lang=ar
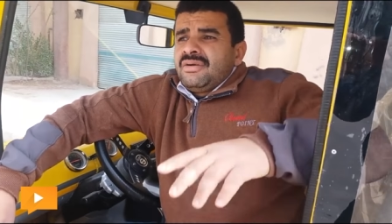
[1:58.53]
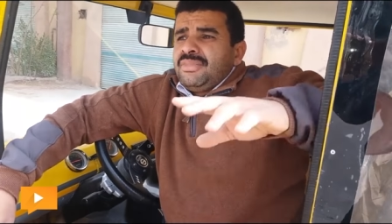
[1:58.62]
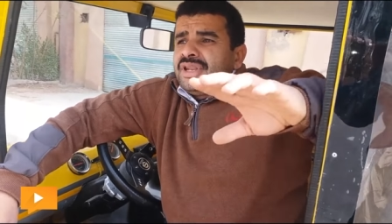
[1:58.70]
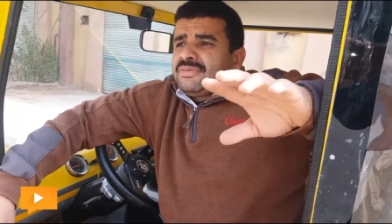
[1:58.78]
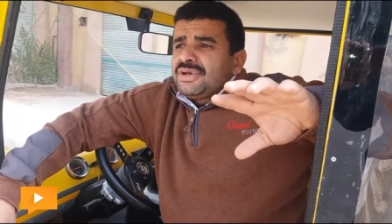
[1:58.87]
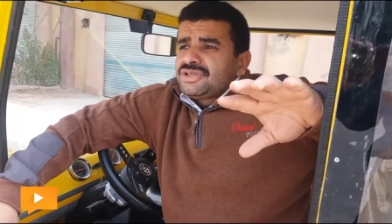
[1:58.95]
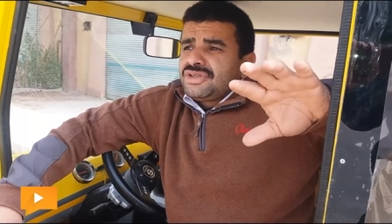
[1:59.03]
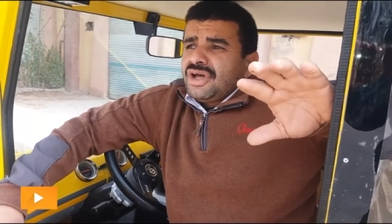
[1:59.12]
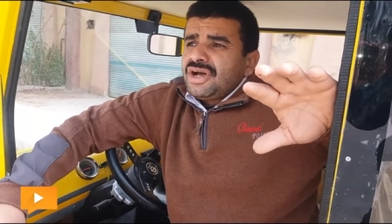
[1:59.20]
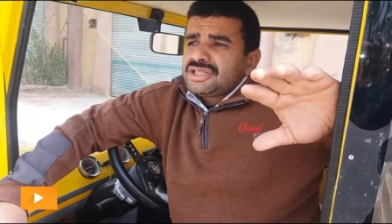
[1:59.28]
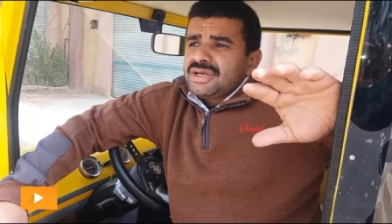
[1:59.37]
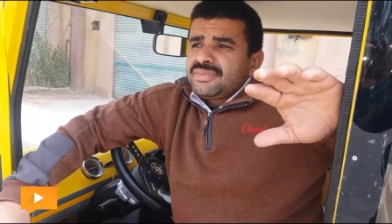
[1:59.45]
بالنسبه
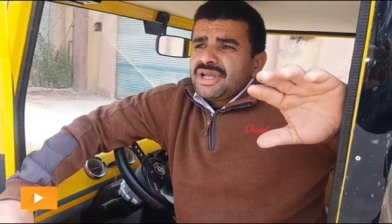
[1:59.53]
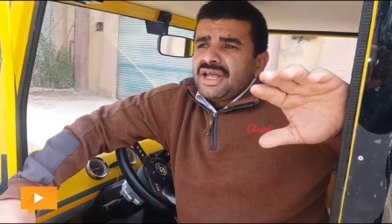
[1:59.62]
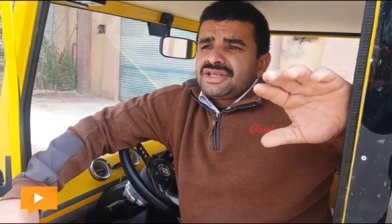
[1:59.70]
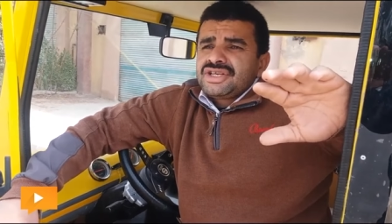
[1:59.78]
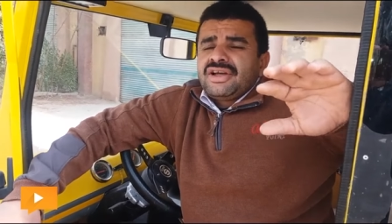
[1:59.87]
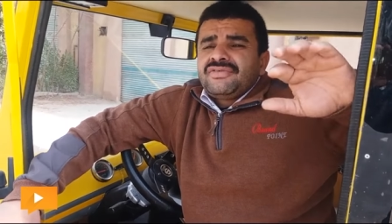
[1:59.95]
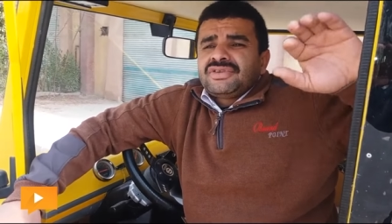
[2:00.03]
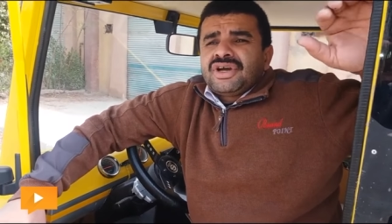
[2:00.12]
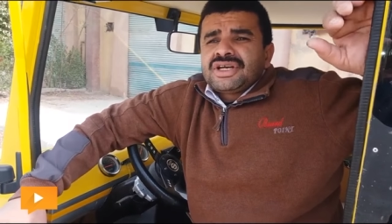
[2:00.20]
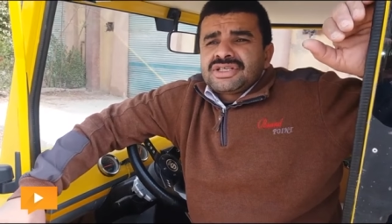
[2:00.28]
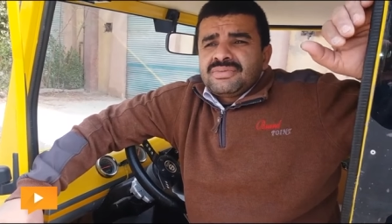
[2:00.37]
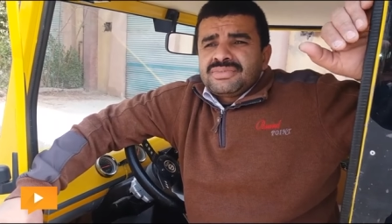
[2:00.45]
للطاقه الشمسيه انا شغال في
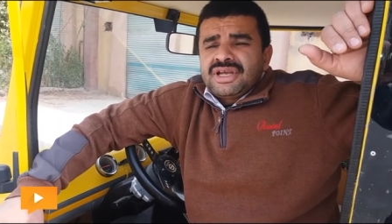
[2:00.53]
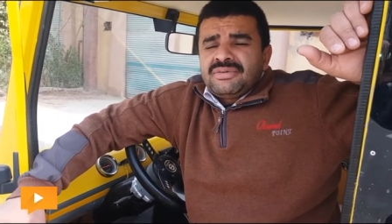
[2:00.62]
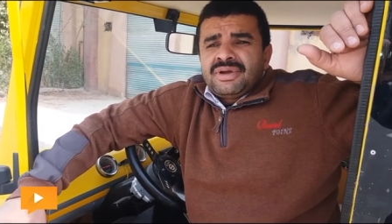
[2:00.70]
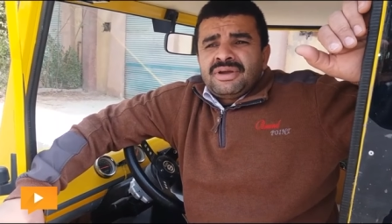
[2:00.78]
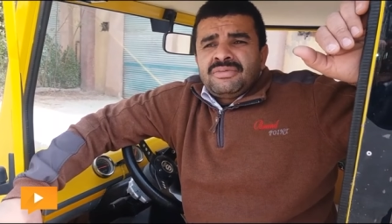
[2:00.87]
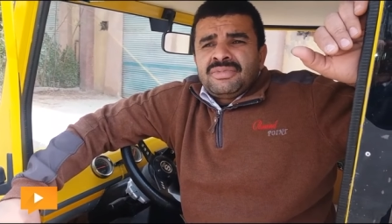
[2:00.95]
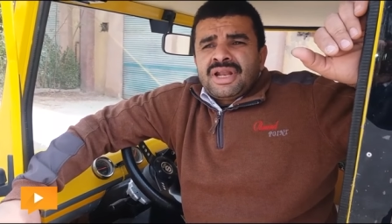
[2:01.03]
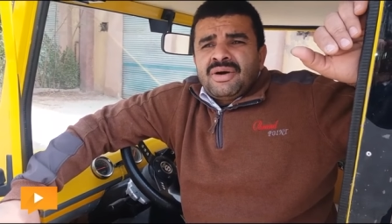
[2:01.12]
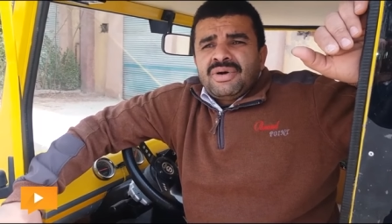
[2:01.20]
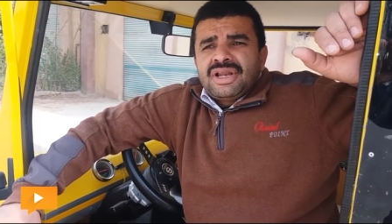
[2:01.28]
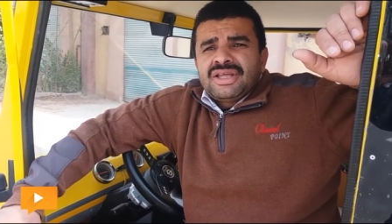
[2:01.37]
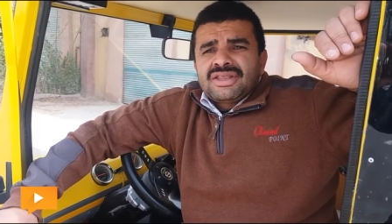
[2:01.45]
الطاقه الشمسيه من
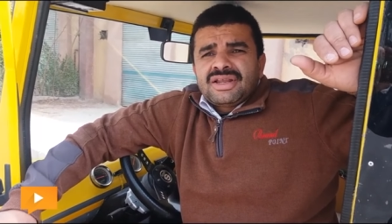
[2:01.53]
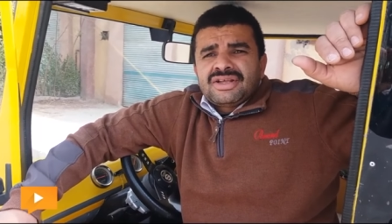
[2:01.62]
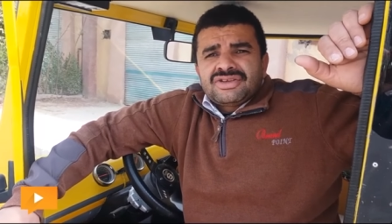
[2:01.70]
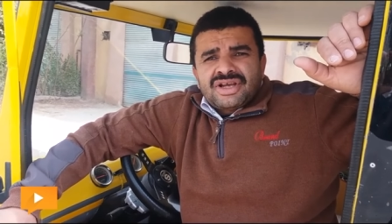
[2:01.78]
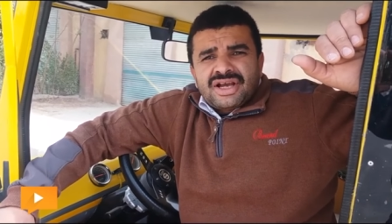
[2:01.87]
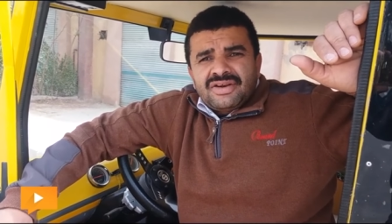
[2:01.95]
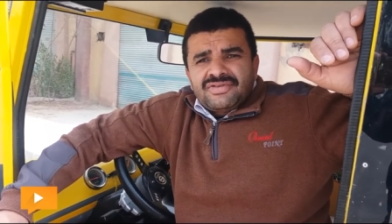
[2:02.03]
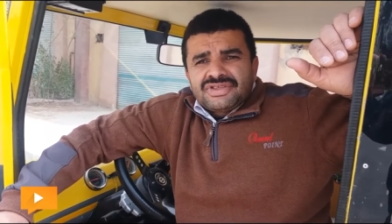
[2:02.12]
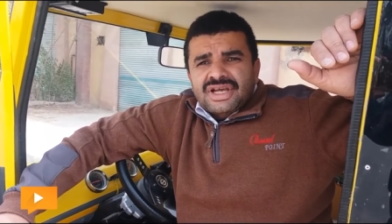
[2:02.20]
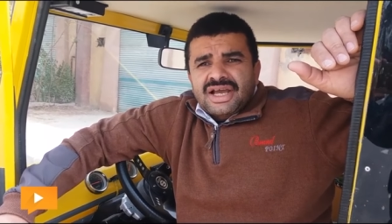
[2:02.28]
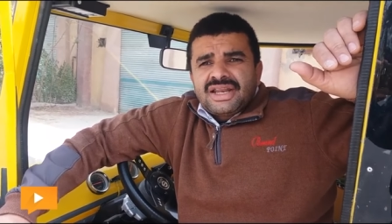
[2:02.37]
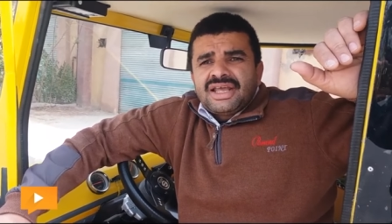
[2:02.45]
حوالي شغال في
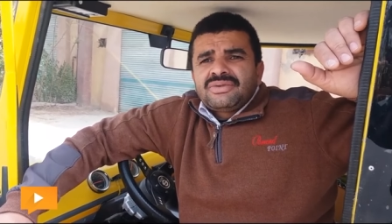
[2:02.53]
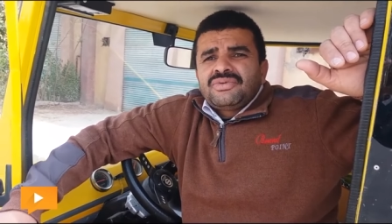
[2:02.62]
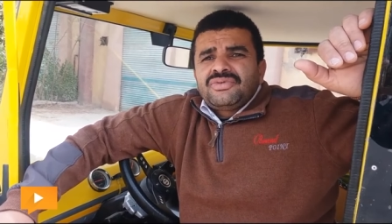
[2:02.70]
السخانات